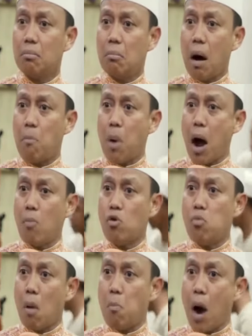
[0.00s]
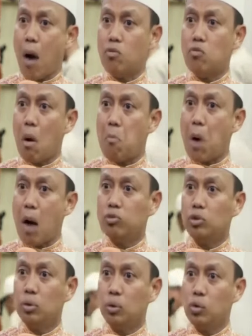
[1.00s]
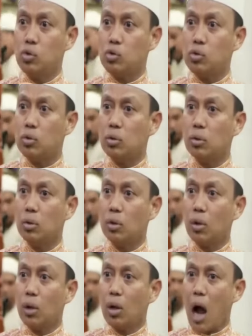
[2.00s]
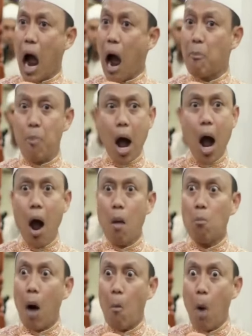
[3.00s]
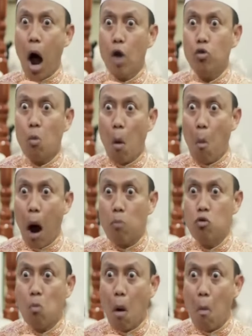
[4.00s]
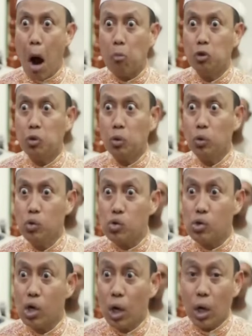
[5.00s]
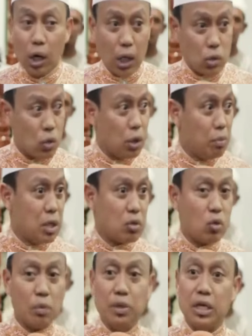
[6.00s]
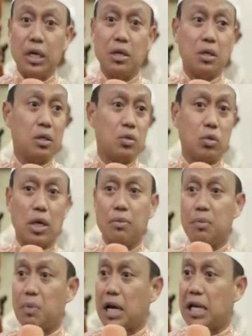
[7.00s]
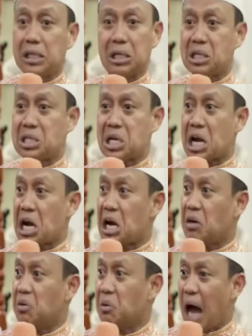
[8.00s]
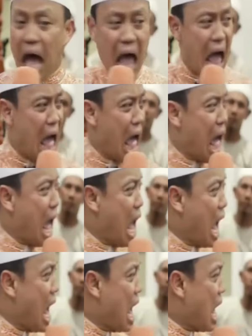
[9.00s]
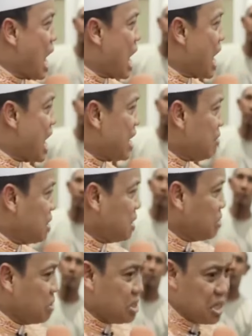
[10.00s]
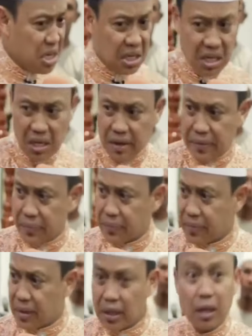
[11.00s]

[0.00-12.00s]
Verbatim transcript: Bapakmu, bapakmu, bapakmu terus. Apa? Mamamu, mamamu, mamamu terus. Langsung dia bilang suaminya, sudah dipalik, terserah kau. Ah. Ada begitu di sini? Ada.